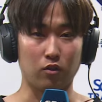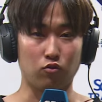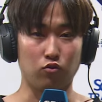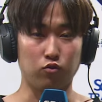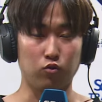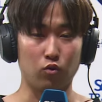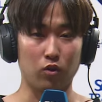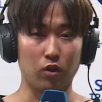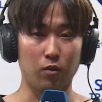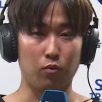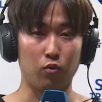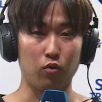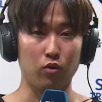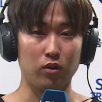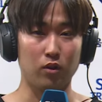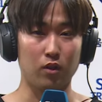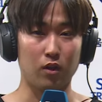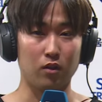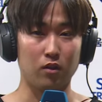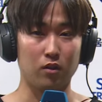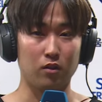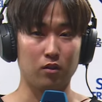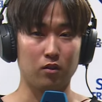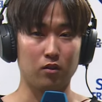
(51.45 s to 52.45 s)
구정에
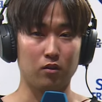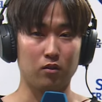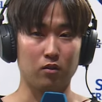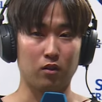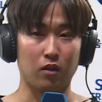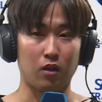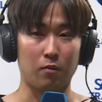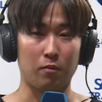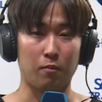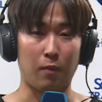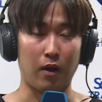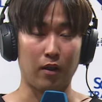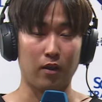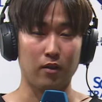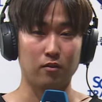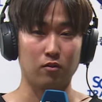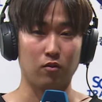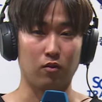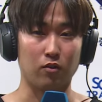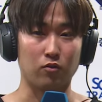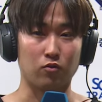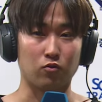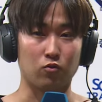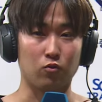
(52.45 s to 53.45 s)
보인다는 게
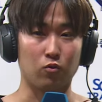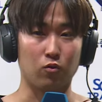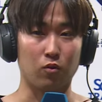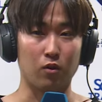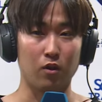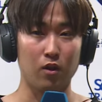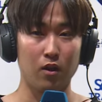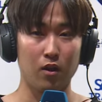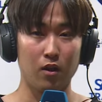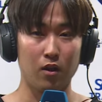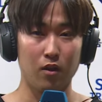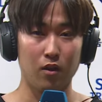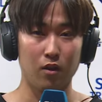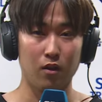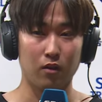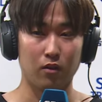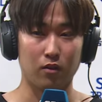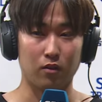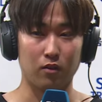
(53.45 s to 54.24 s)
많았어가지고 네.